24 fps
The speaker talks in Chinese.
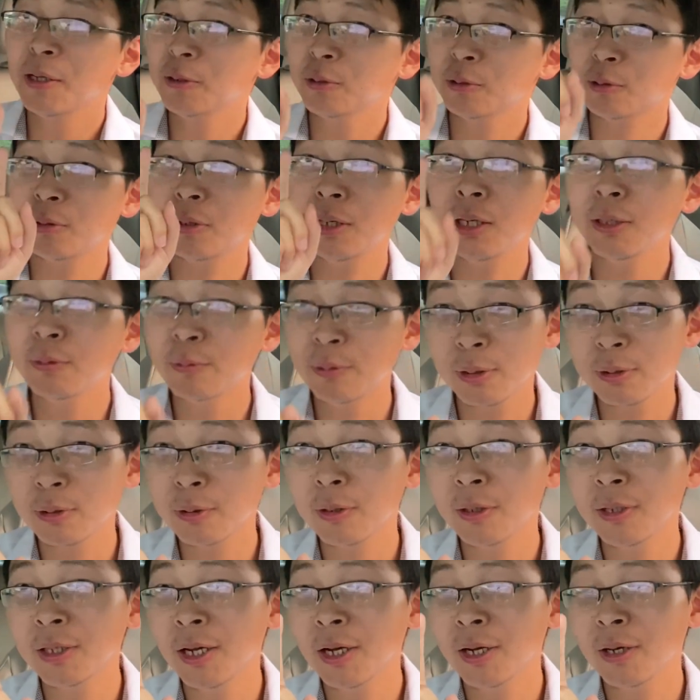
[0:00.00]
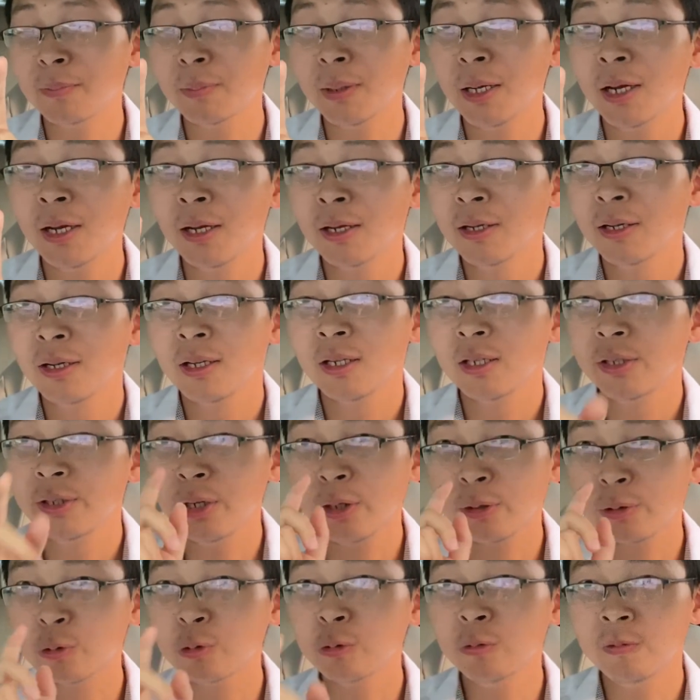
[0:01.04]
所以我说要什么？
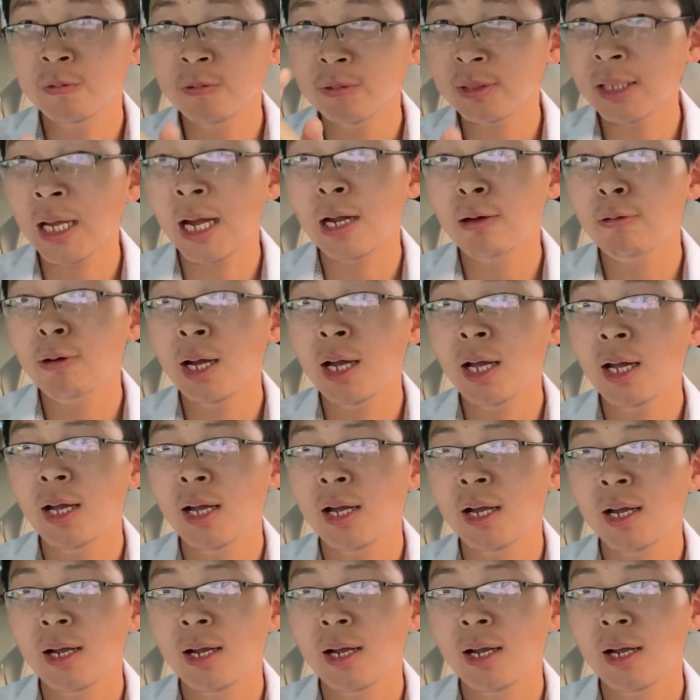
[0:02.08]
要祝福台湾。